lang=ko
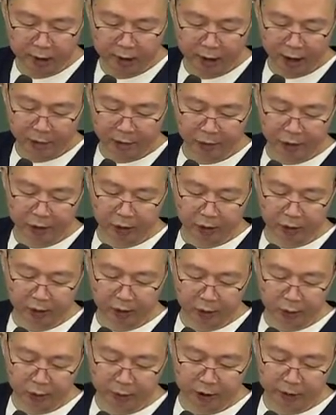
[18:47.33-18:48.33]

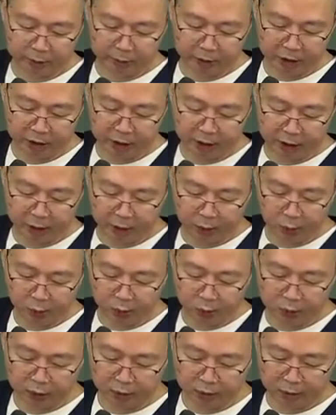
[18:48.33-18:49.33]
납기연가 후 10일 이내에
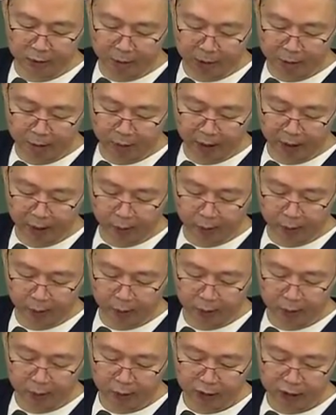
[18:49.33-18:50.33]
독촉장을 발부하고